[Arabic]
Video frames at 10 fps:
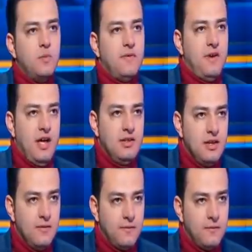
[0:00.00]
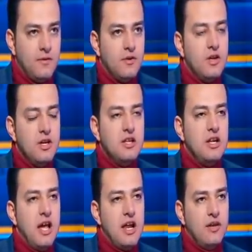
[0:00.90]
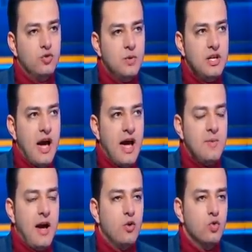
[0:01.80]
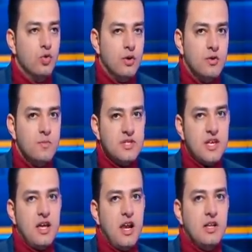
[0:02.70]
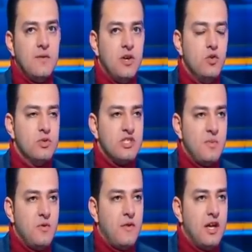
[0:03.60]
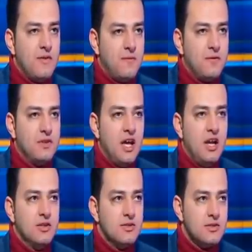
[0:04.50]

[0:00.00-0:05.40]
مدافع هداف النادي الاهلي عنده مين علي معلول مسجل هدفين ومتسبب في هدف ثالث